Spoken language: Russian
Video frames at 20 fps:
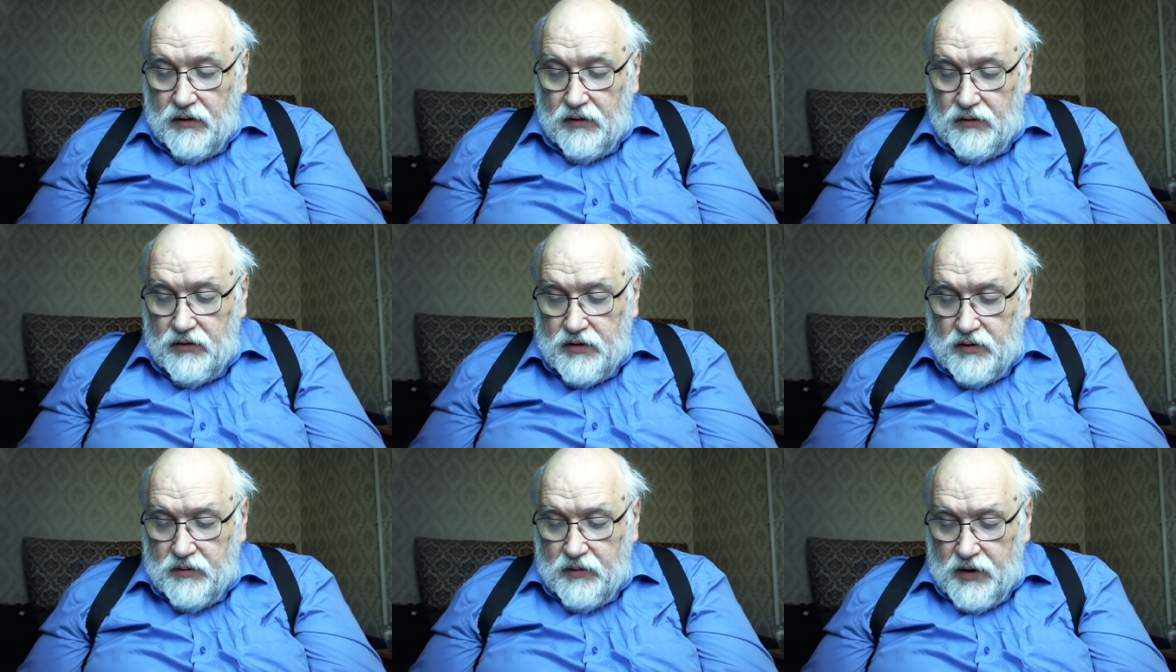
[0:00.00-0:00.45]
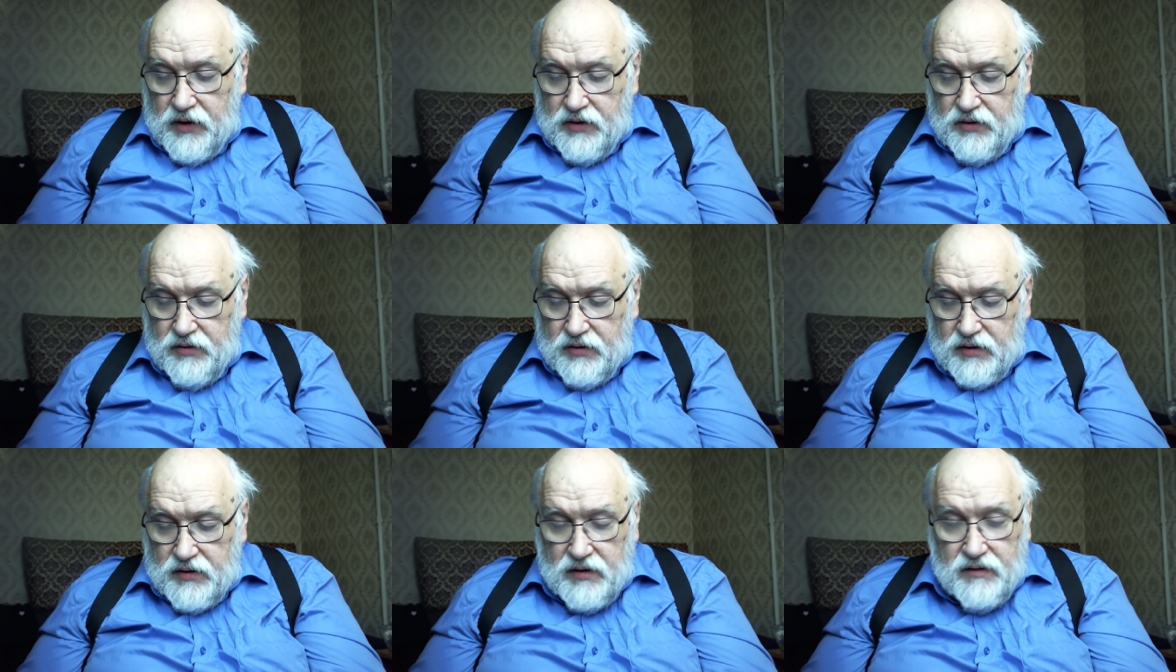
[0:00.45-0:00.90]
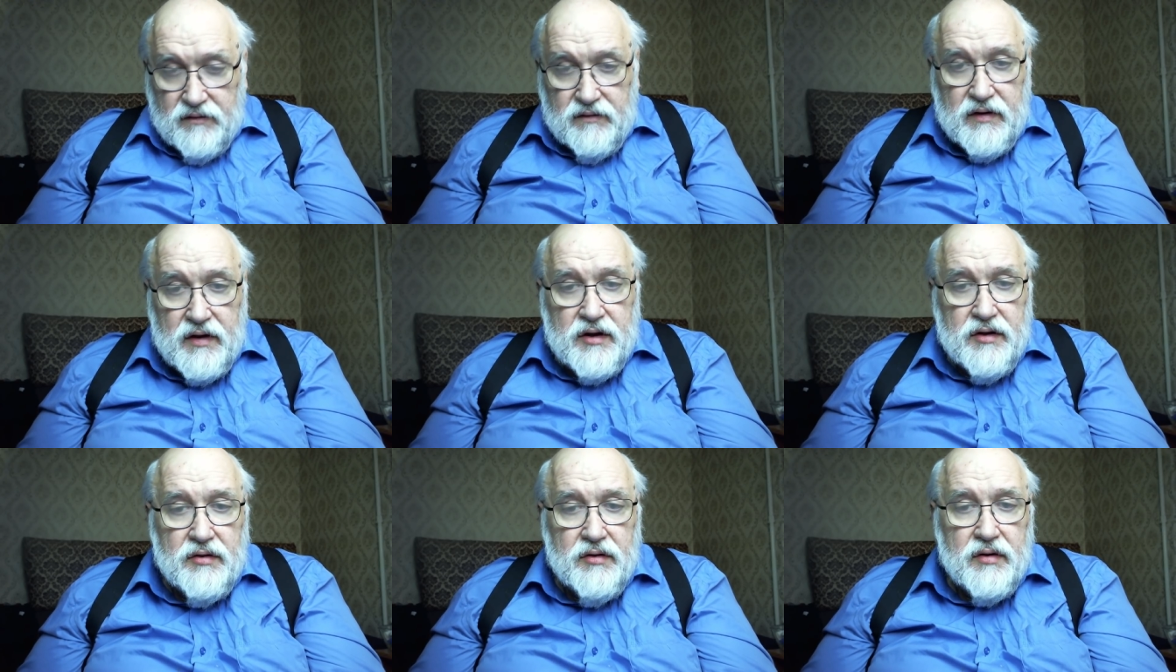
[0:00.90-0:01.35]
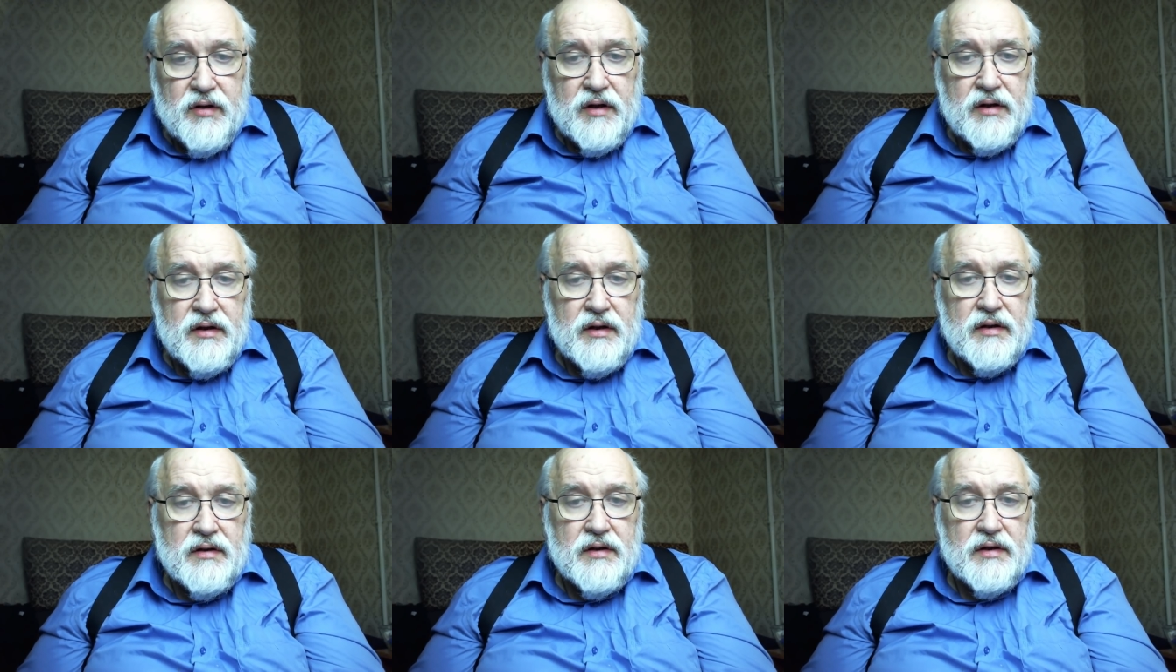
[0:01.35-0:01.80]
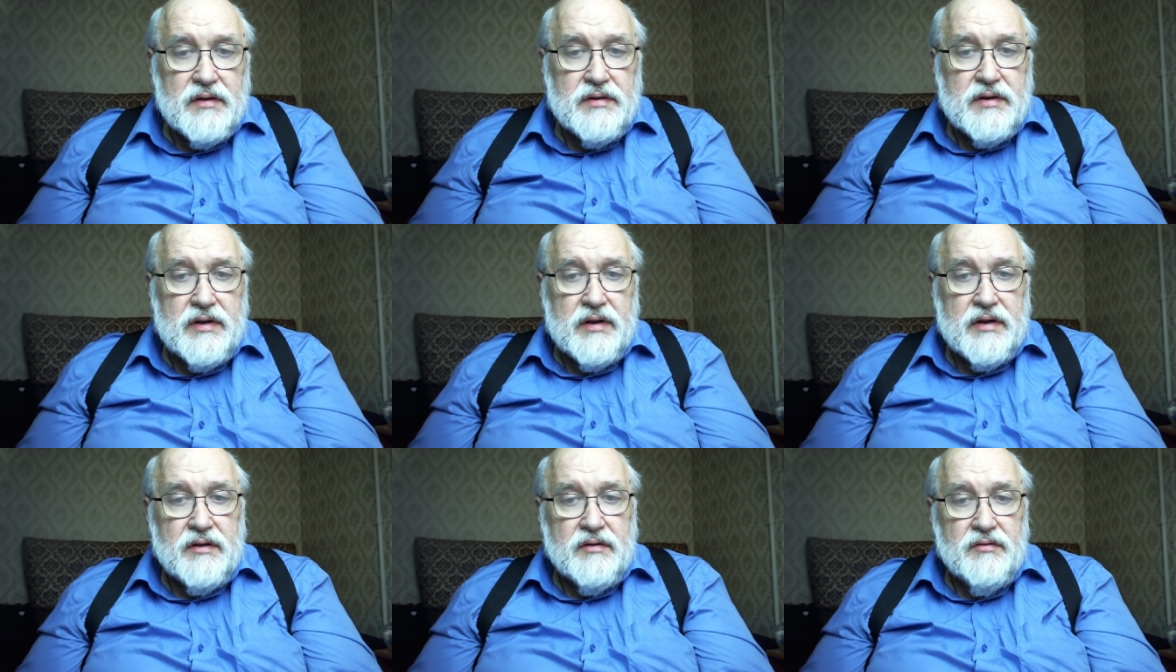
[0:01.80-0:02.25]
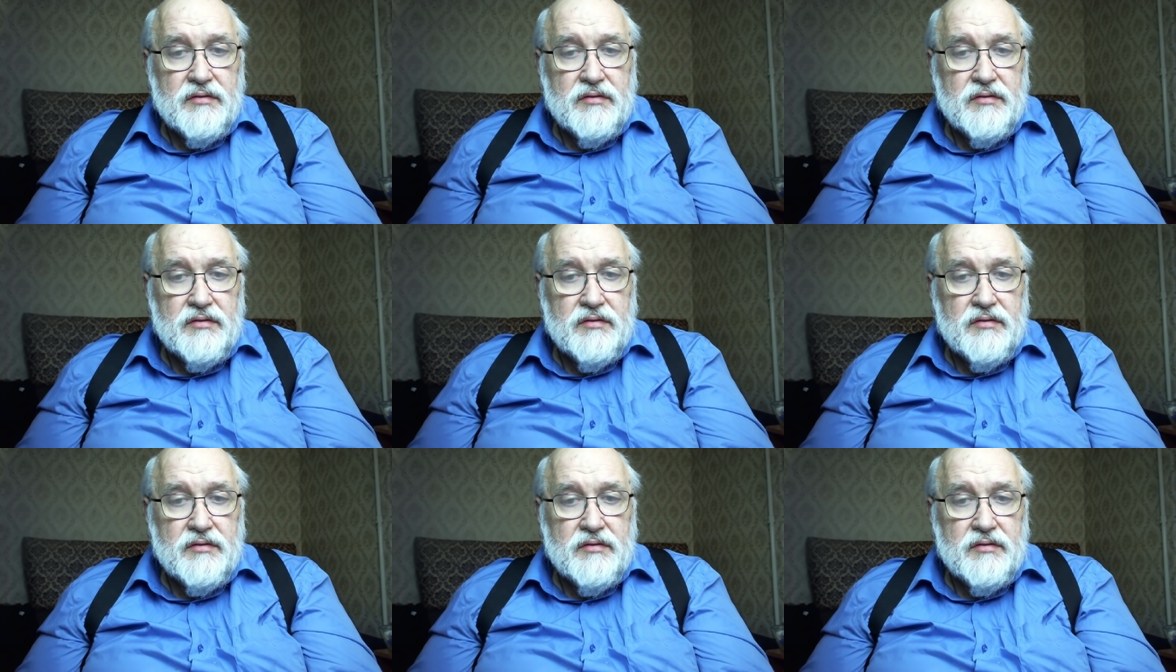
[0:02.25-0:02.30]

Вот мое это видео, это, так сказать,